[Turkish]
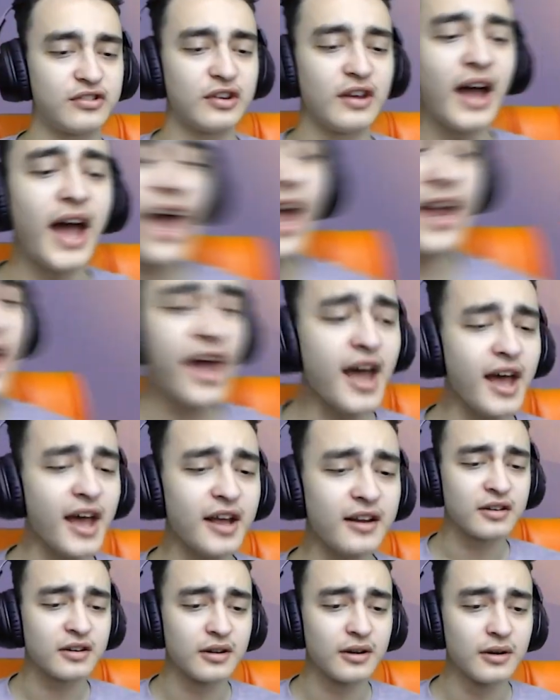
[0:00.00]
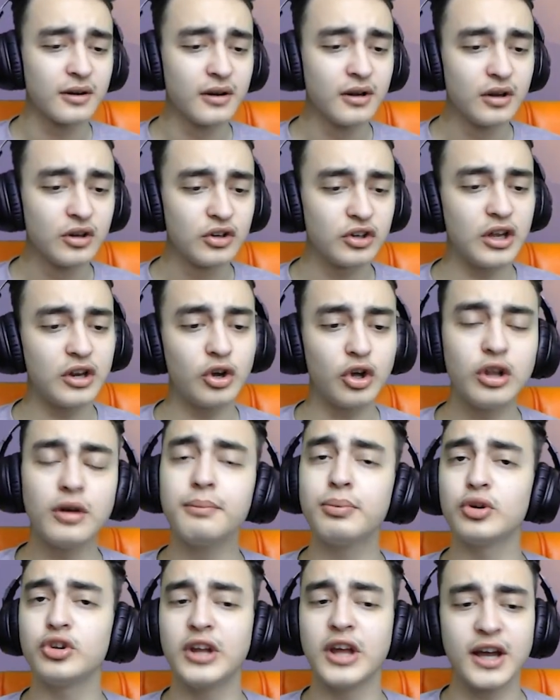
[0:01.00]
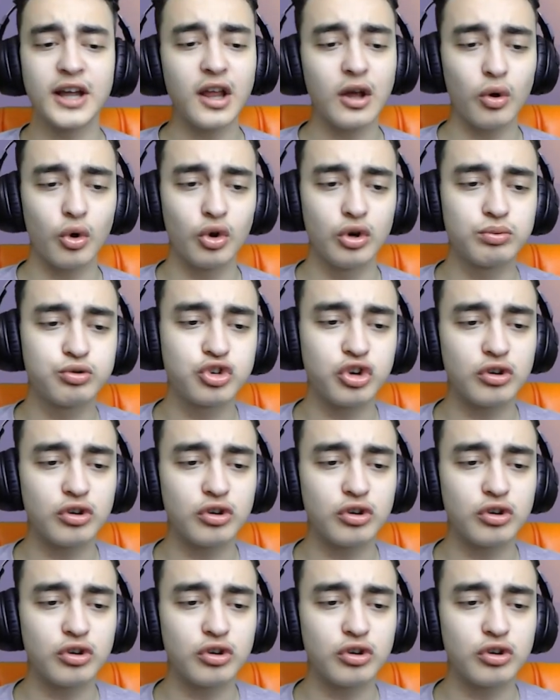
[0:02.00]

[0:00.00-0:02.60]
Ağır! Lan oğlum bu ne kadar ölümsüz mü